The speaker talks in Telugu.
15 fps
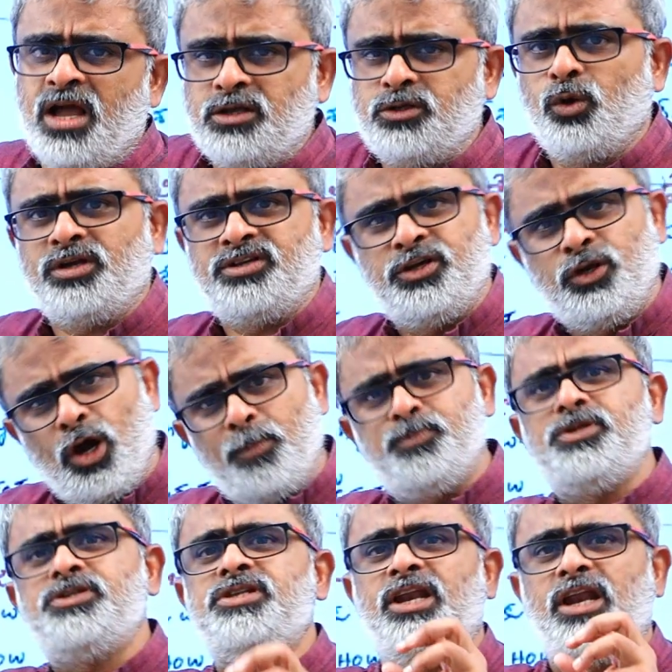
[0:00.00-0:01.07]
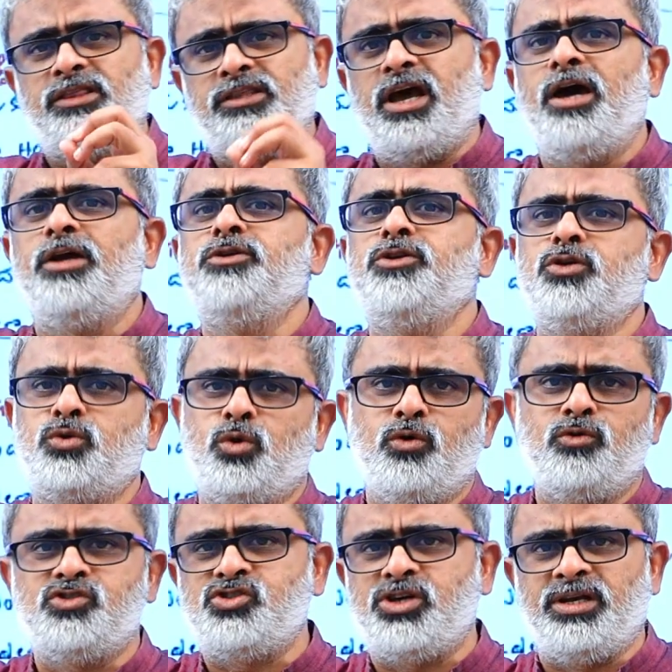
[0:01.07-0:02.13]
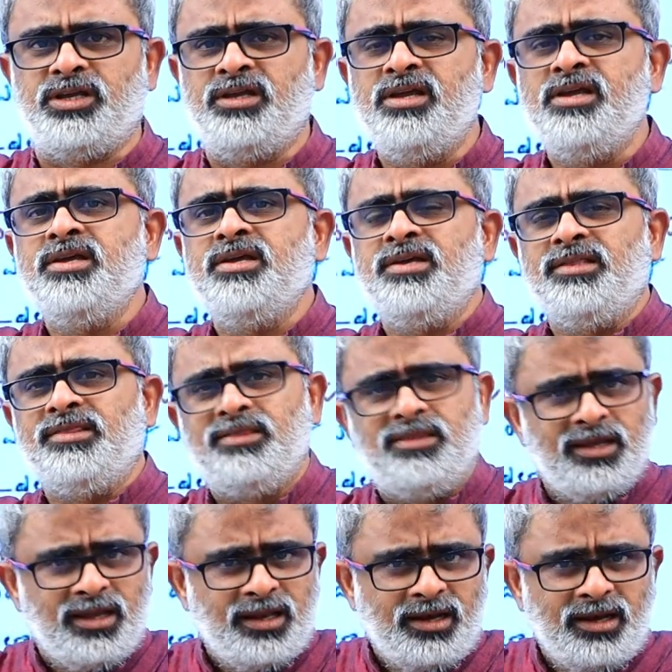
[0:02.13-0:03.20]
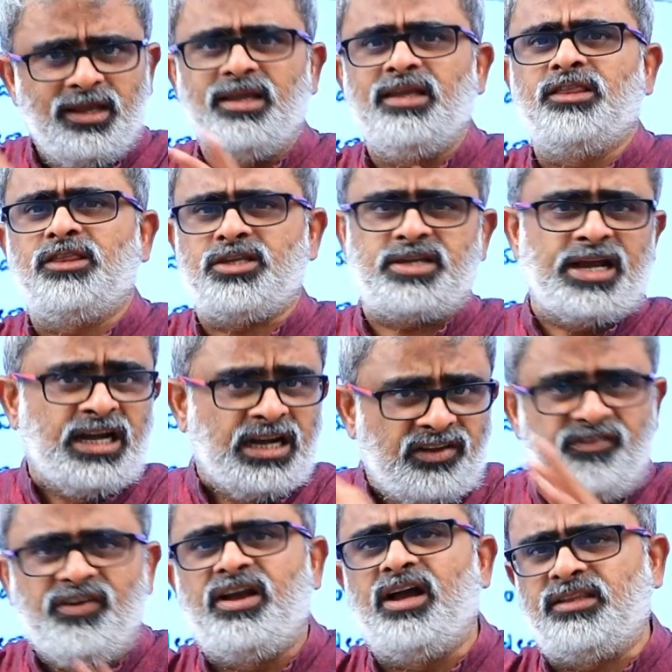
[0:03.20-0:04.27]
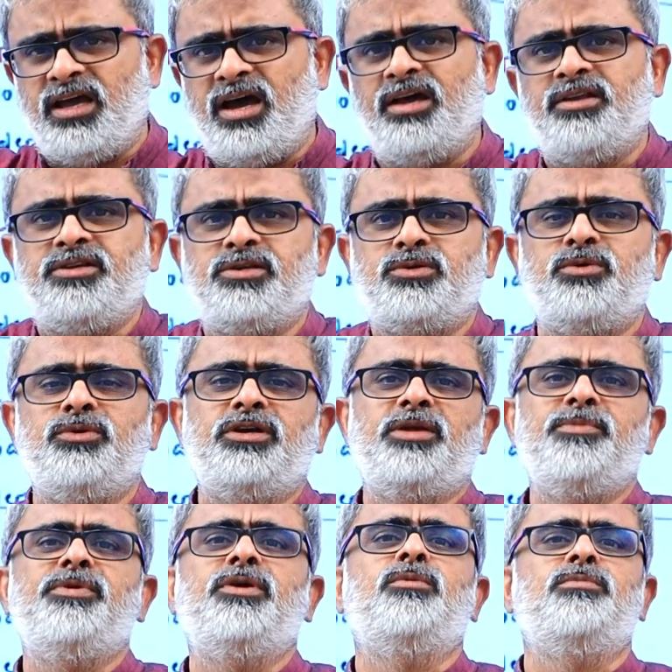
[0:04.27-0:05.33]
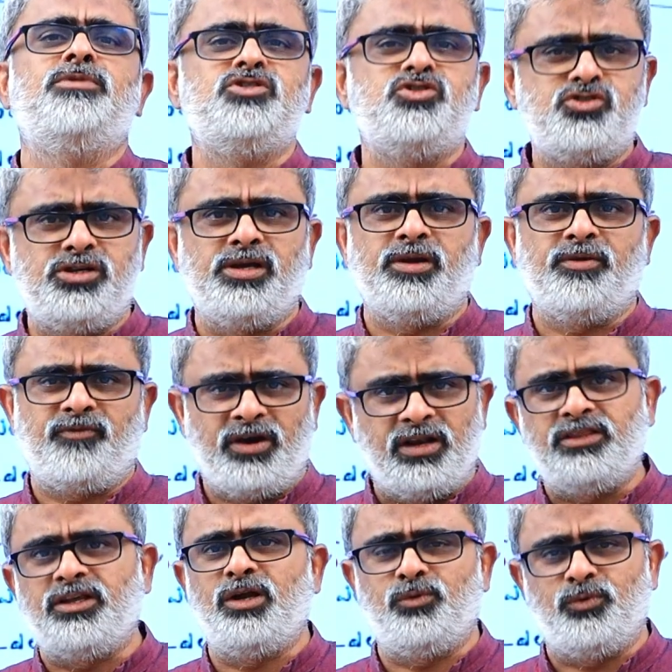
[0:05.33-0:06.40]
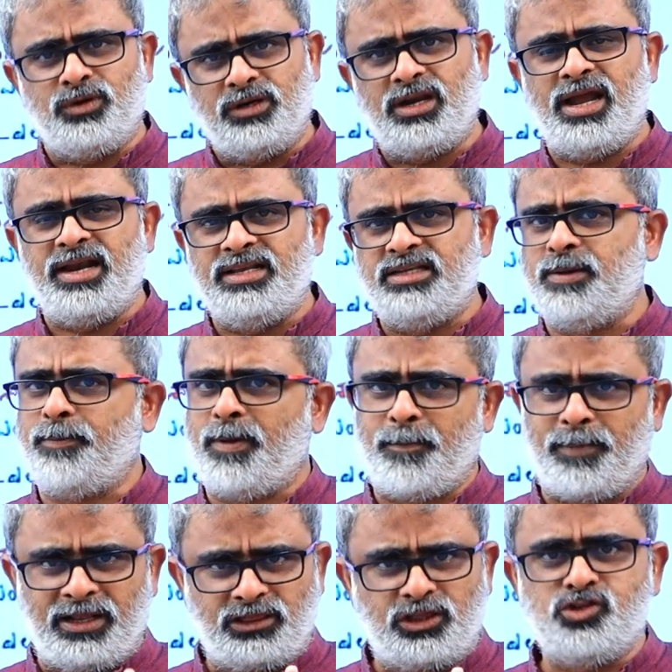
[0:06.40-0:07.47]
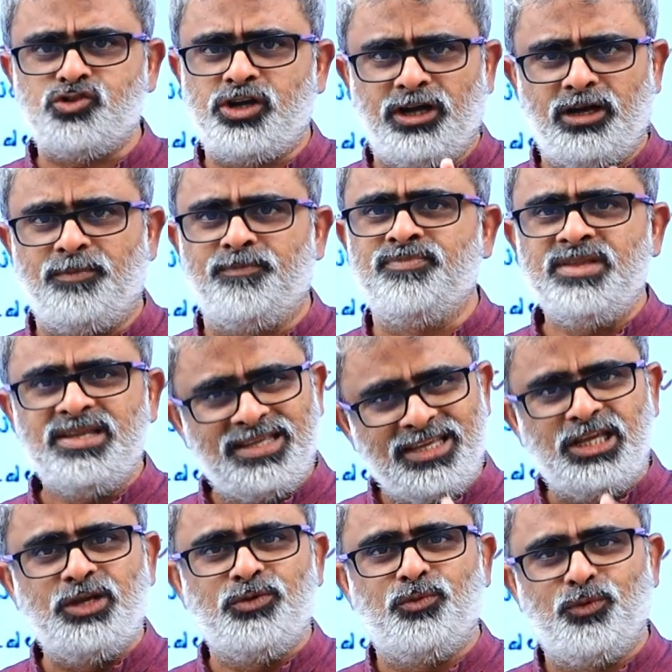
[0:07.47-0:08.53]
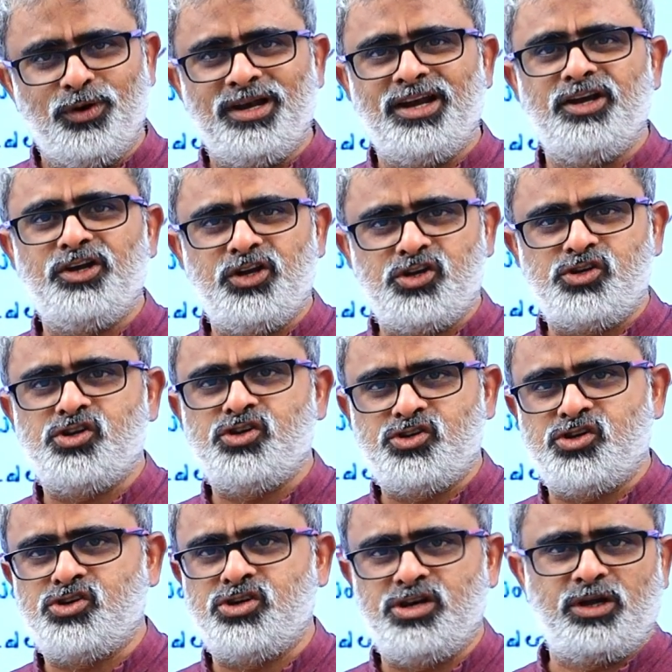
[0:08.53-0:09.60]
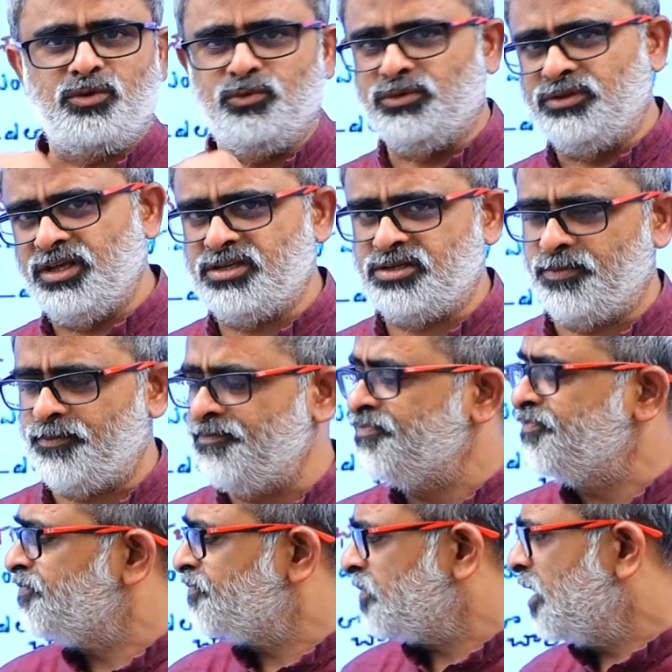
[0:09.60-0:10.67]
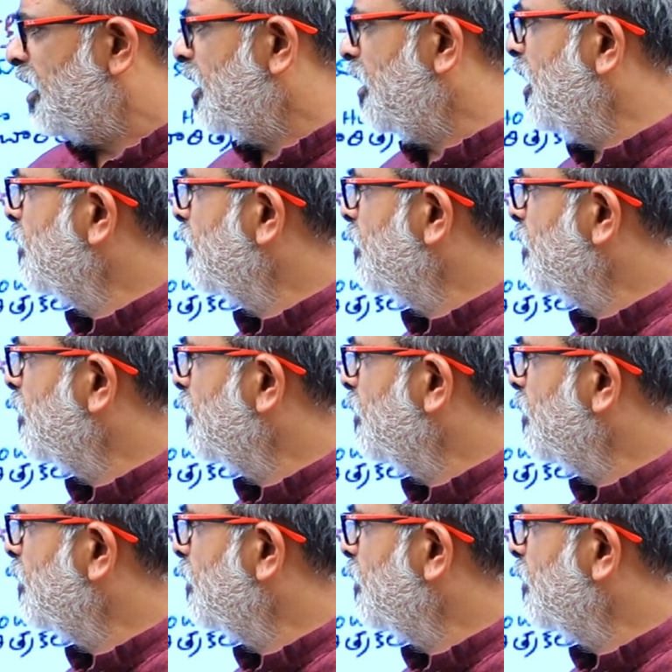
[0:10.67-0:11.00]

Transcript: అసలు ఒక సినాప్సిస్ని ఇలా తయారు చేసుకోవచ్చని దీన్ని ఇంత సైంటిఫిక్గా తయారు చేసుకుంటే మీకు మంచి ఫలితాలు ఉంటాయని చెప్పే ప్రయత్నం చేయడం ఈ ఓరియంటేషన్ సెషన్ యొక్క ఉద్దేశం అలా